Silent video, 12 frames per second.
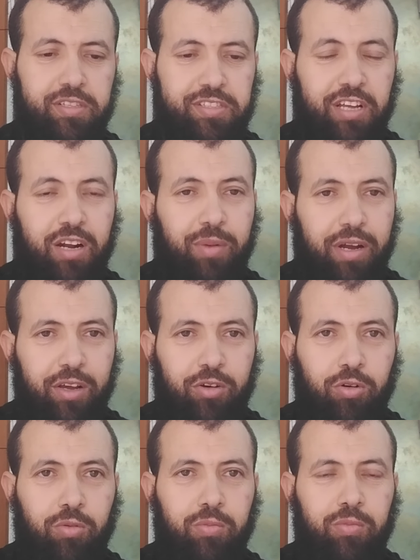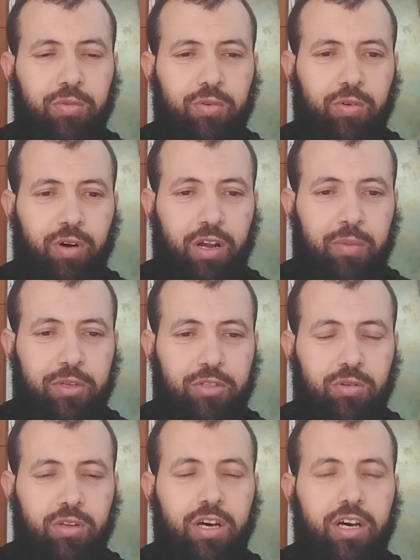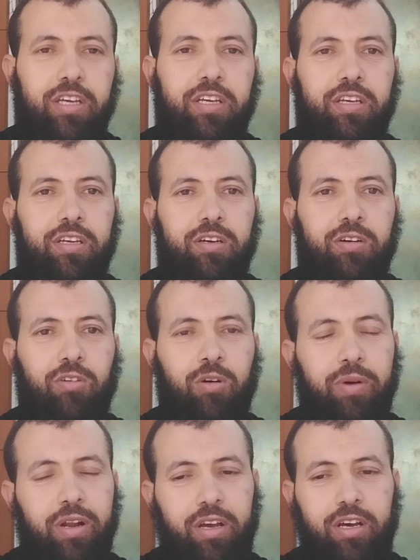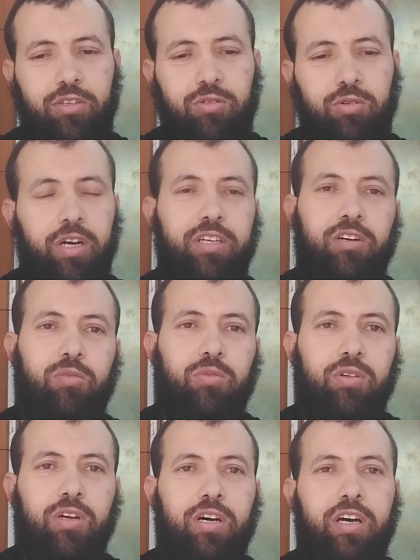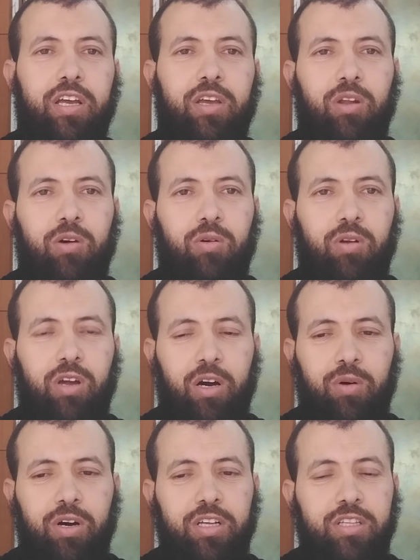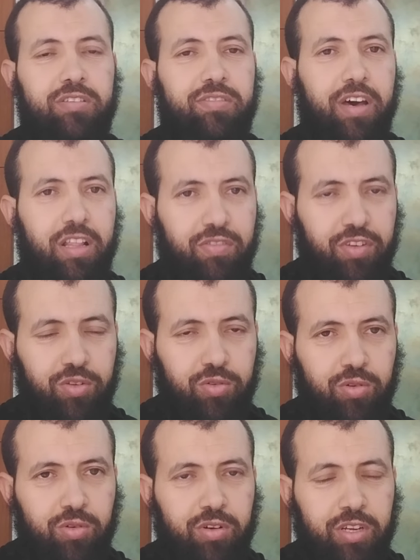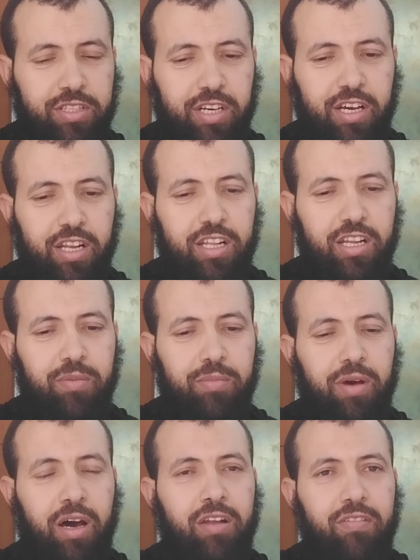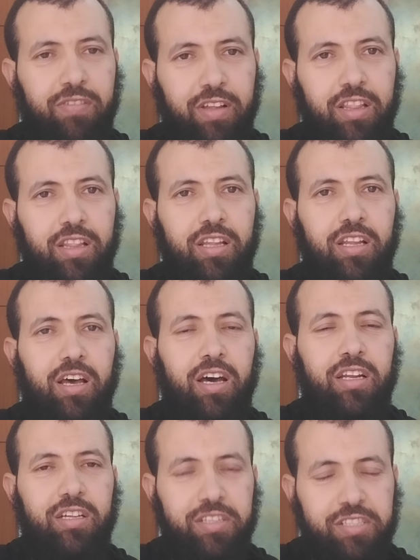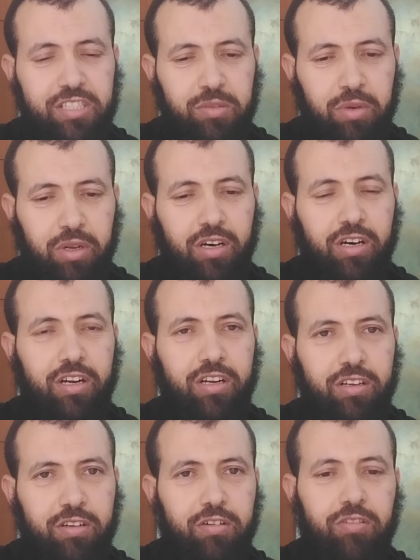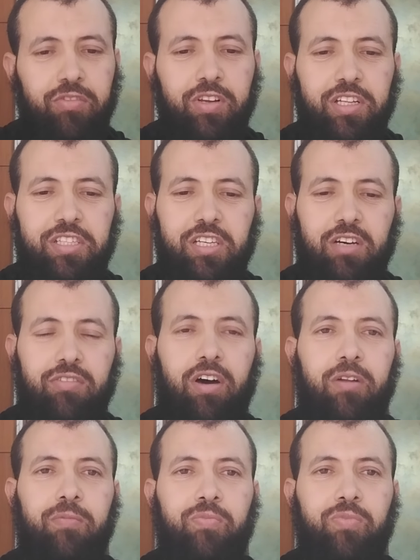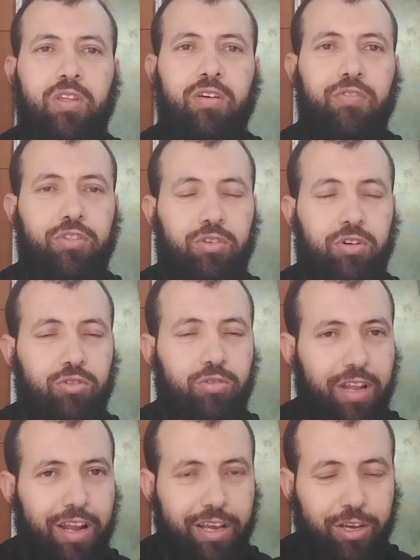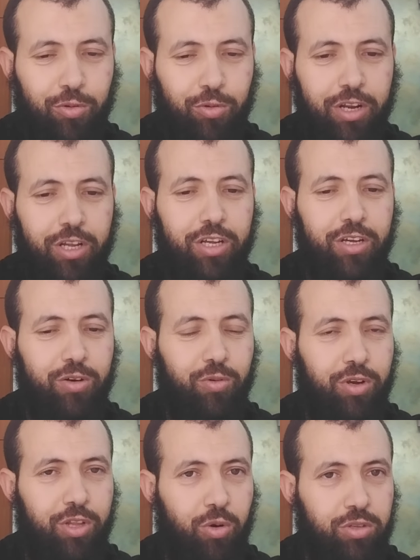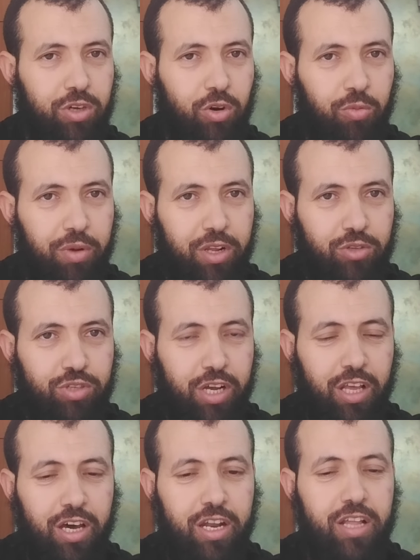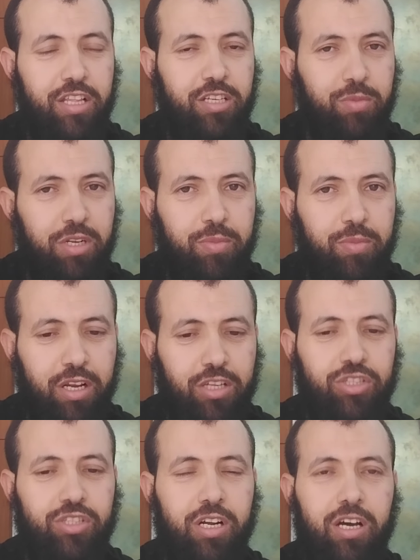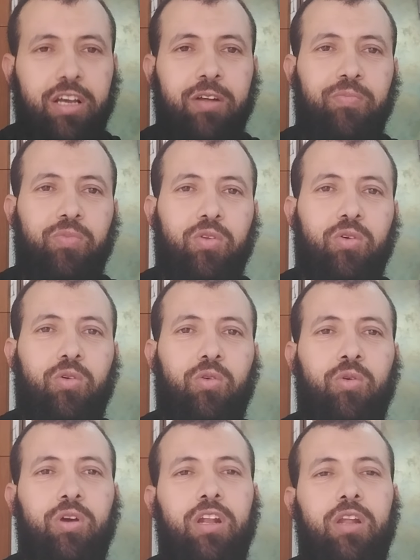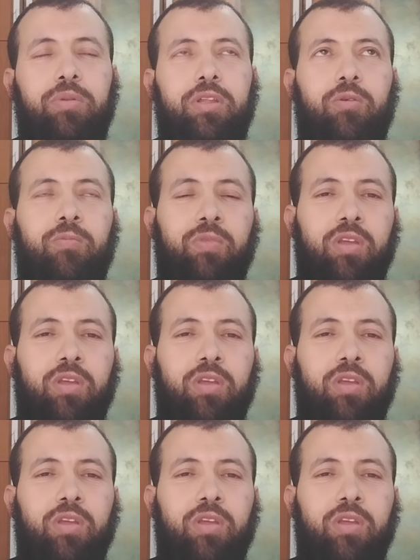السلام عليكم ورحمة الله وبركاته حياكم الله أيها الإخوة والأخوات في هذا الفيديو نتكلم عن فضل الاستمرار في الاستغفار فتعطونا لايك إخواني وإذا كنت أول مرة تشاهد القناة نتمنى منك الاشتراك ويلا بدا